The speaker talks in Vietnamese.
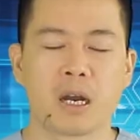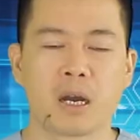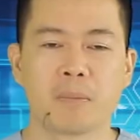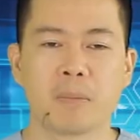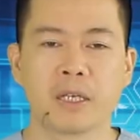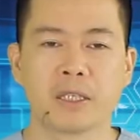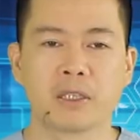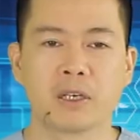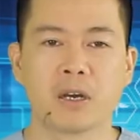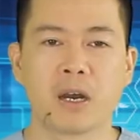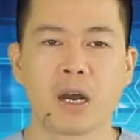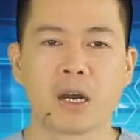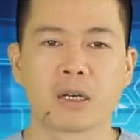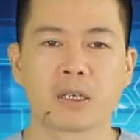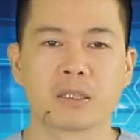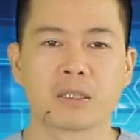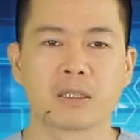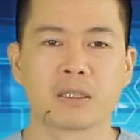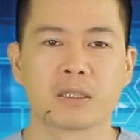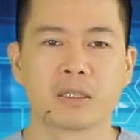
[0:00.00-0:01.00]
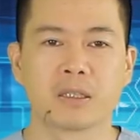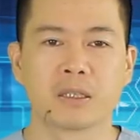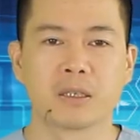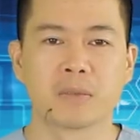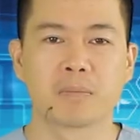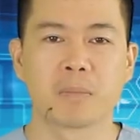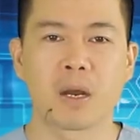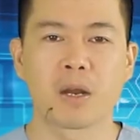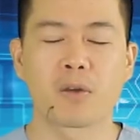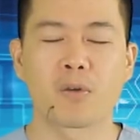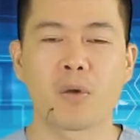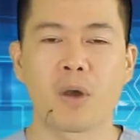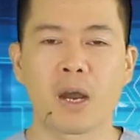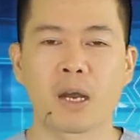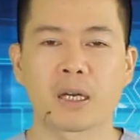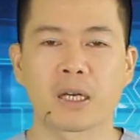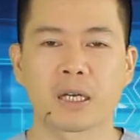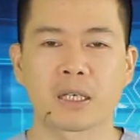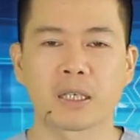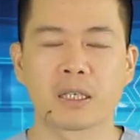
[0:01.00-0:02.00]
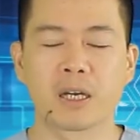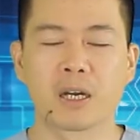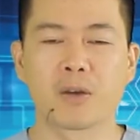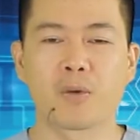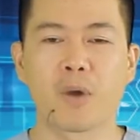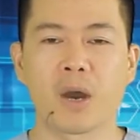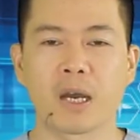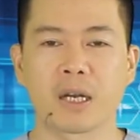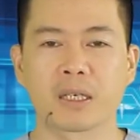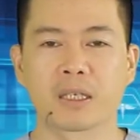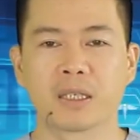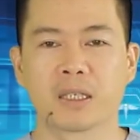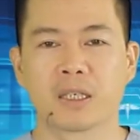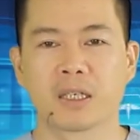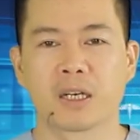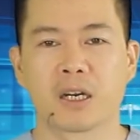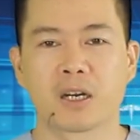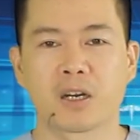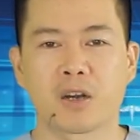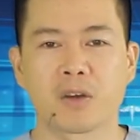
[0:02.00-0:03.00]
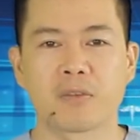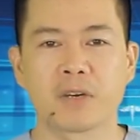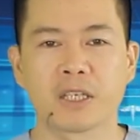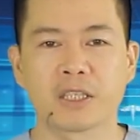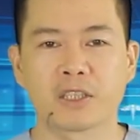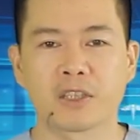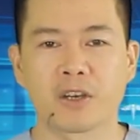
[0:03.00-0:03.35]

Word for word: uh, Bình thường bàng quang là cái cơ quan uh, có vai